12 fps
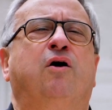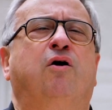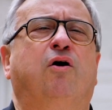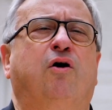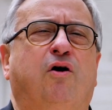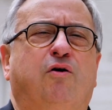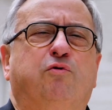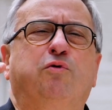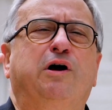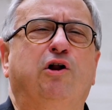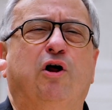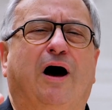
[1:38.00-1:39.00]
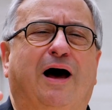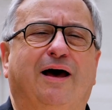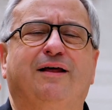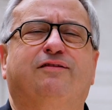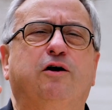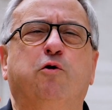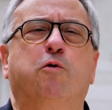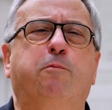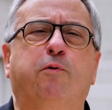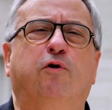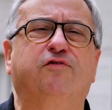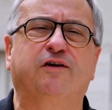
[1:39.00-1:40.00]
euh, où il a été
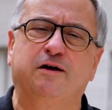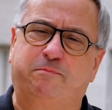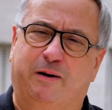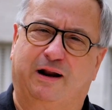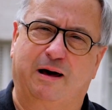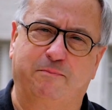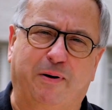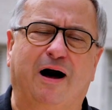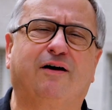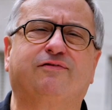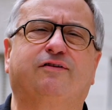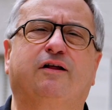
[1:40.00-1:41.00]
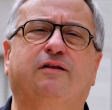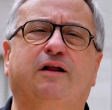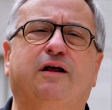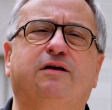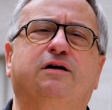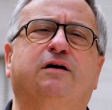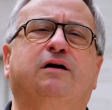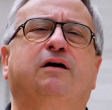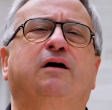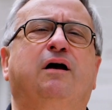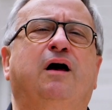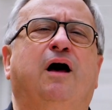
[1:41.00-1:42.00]
opposé par la base des
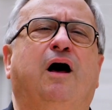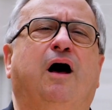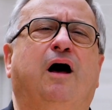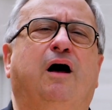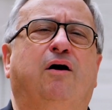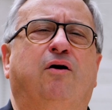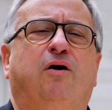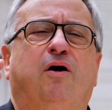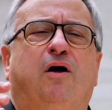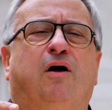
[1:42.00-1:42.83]
délégués un,